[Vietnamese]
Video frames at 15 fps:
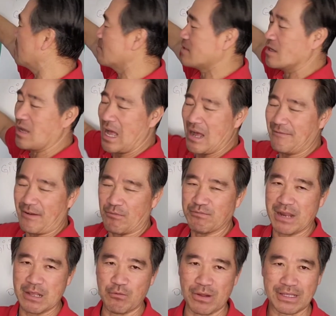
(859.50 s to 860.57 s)
từ áo vọng
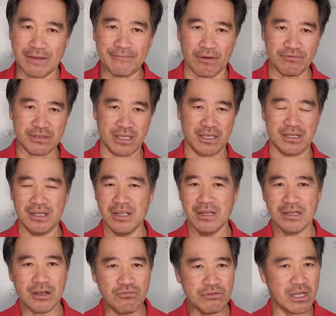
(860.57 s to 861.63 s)
này qua tham vọng kia
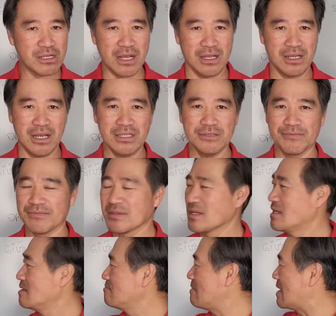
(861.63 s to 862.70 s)
không ngần ngừng hết
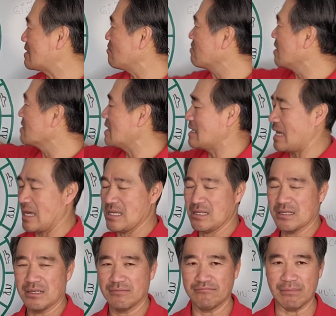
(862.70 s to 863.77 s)
mà song ngư thì lại
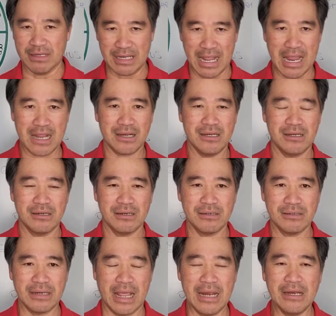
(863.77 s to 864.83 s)
bình an
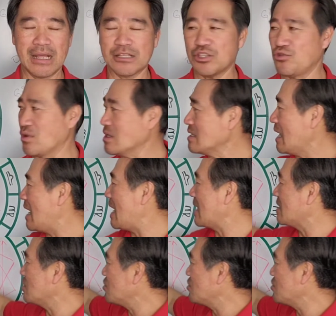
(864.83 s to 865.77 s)
để đang chuyển thai để